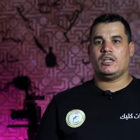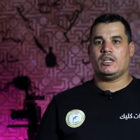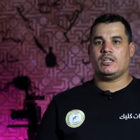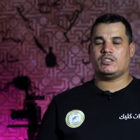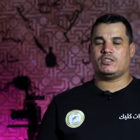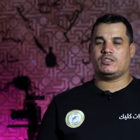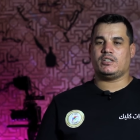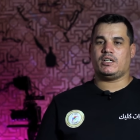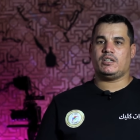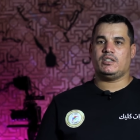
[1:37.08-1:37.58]

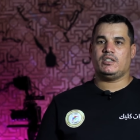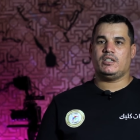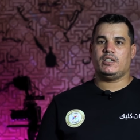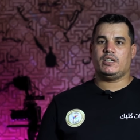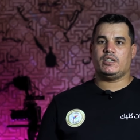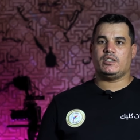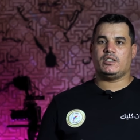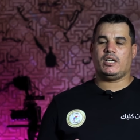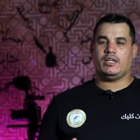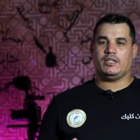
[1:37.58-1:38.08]
اجزاء
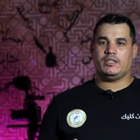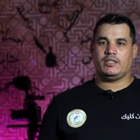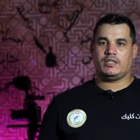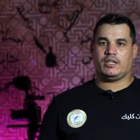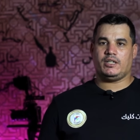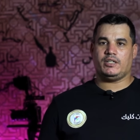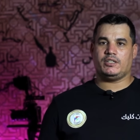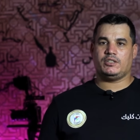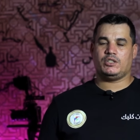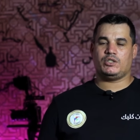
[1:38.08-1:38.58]
يعني
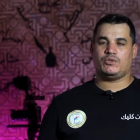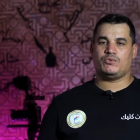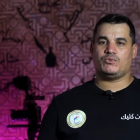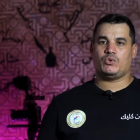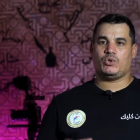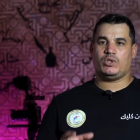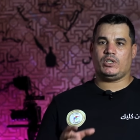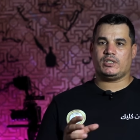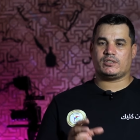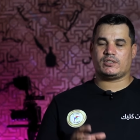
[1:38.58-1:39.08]
راح
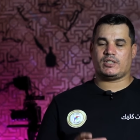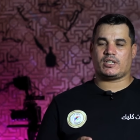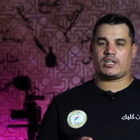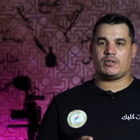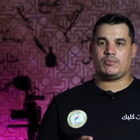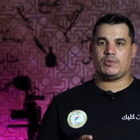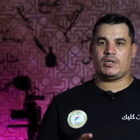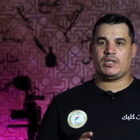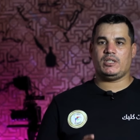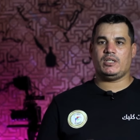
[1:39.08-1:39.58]
نرفدوا الحصه
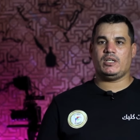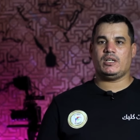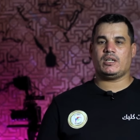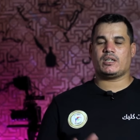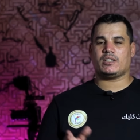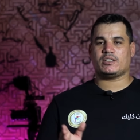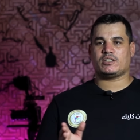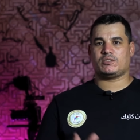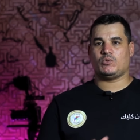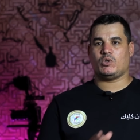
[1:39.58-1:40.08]
كما هي
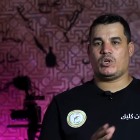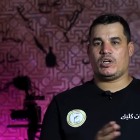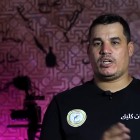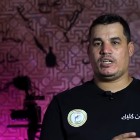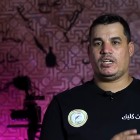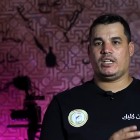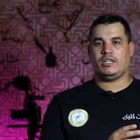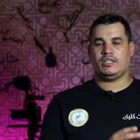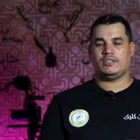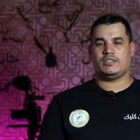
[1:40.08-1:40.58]
نقسموها
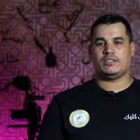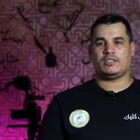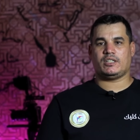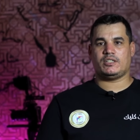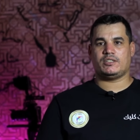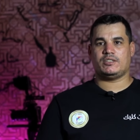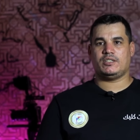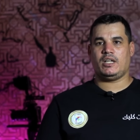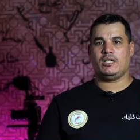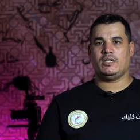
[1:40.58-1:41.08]
الى عده
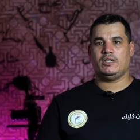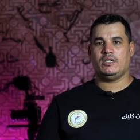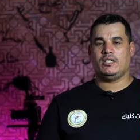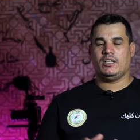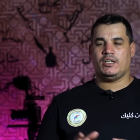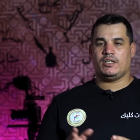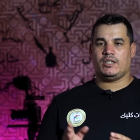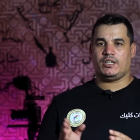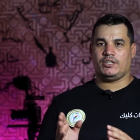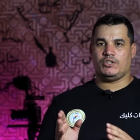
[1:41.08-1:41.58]
اجزاء
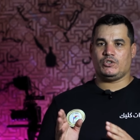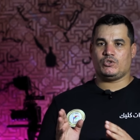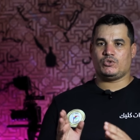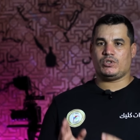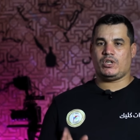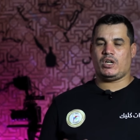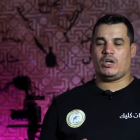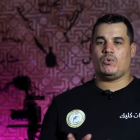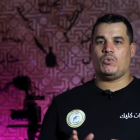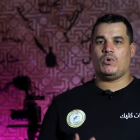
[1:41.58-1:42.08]
يعني
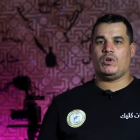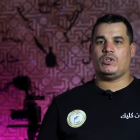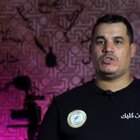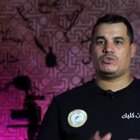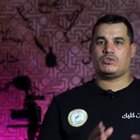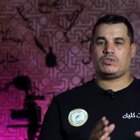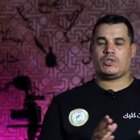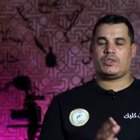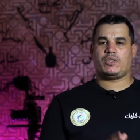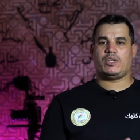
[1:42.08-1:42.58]
الجزء الاول
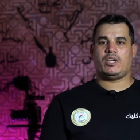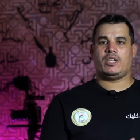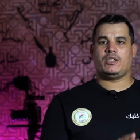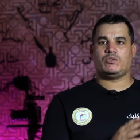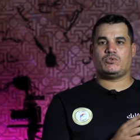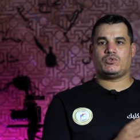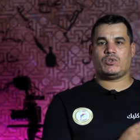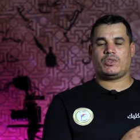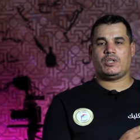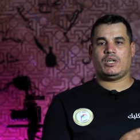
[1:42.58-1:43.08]
الجزء الثاني
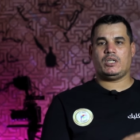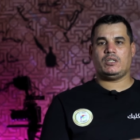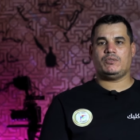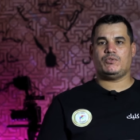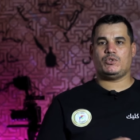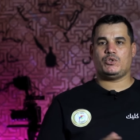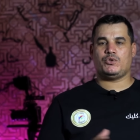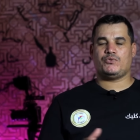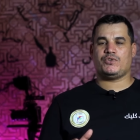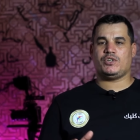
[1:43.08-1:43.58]
الجزء الثالث
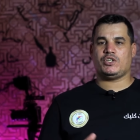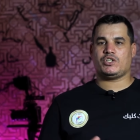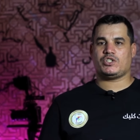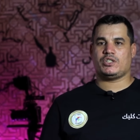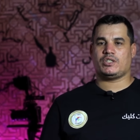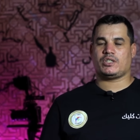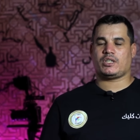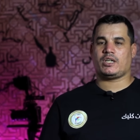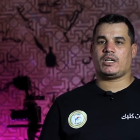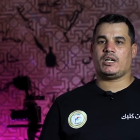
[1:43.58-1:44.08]
فيديو فيه
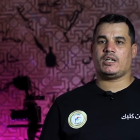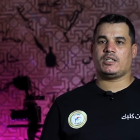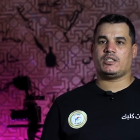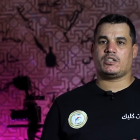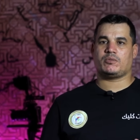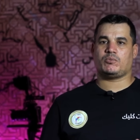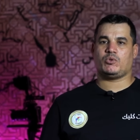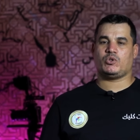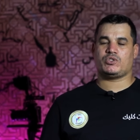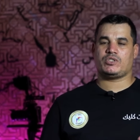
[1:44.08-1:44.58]
20 دقيقه
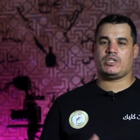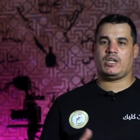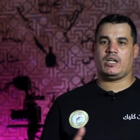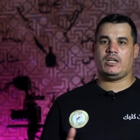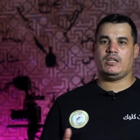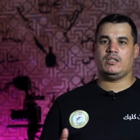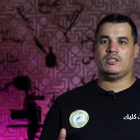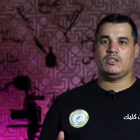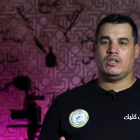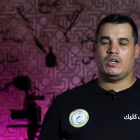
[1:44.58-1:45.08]
الى ربع
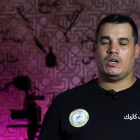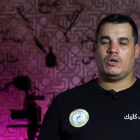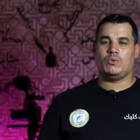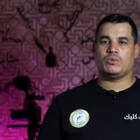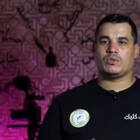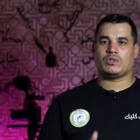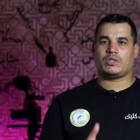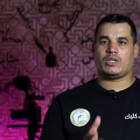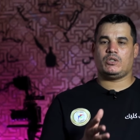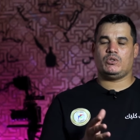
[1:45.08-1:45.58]
ساعه
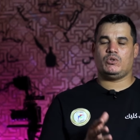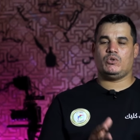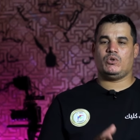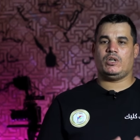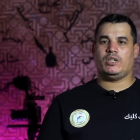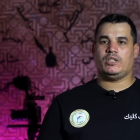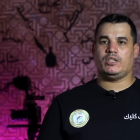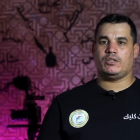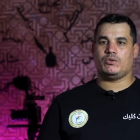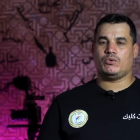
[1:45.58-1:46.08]
ونطلعوه
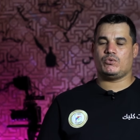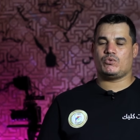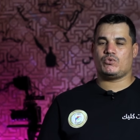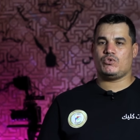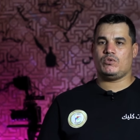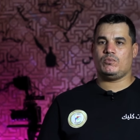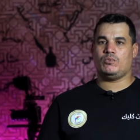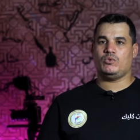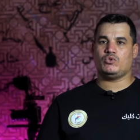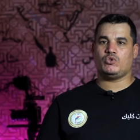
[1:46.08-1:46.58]
على
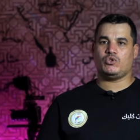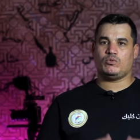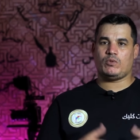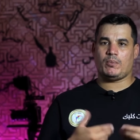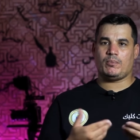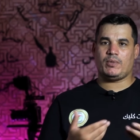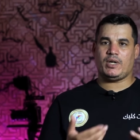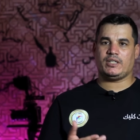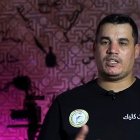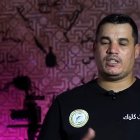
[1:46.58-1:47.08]
اليوتيوب وانتم
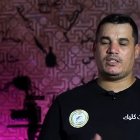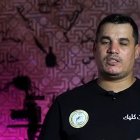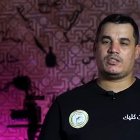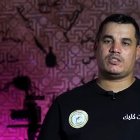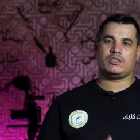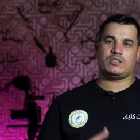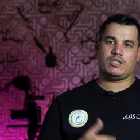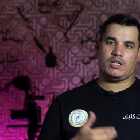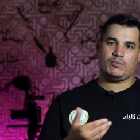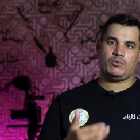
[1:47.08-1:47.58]
من بعدها
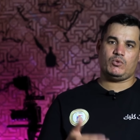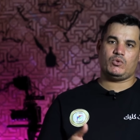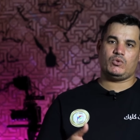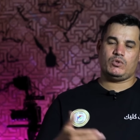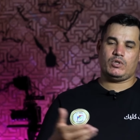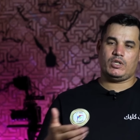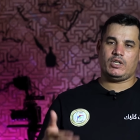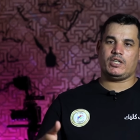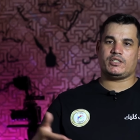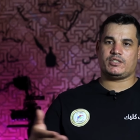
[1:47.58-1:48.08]

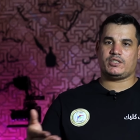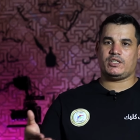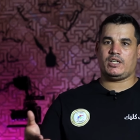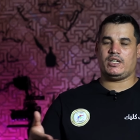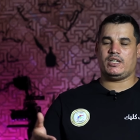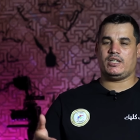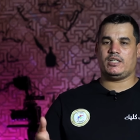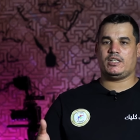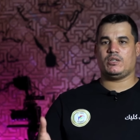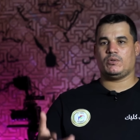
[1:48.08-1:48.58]
تتابعوا
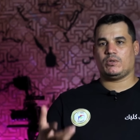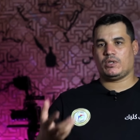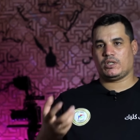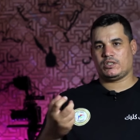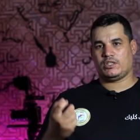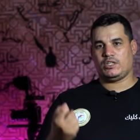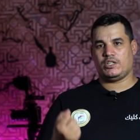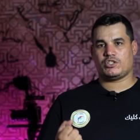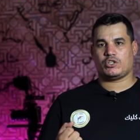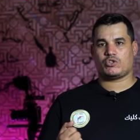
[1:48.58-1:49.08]
الاجزاء هذه ولا
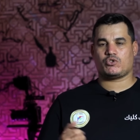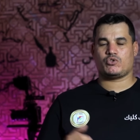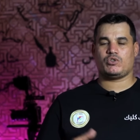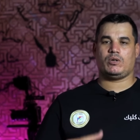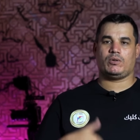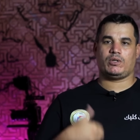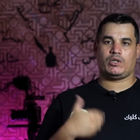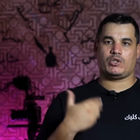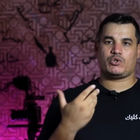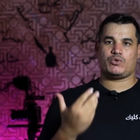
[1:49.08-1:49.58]

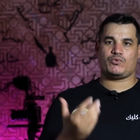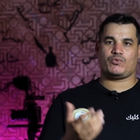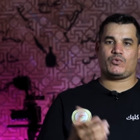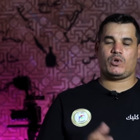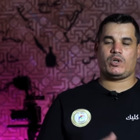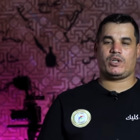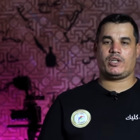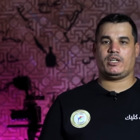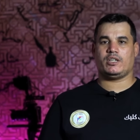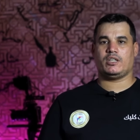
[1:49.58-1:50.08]
تيليشارجوها ولا
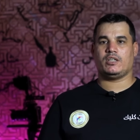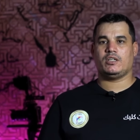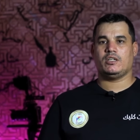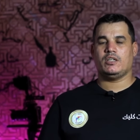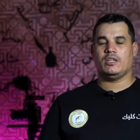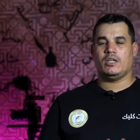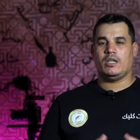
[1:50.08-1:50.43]
تشوفوها يعني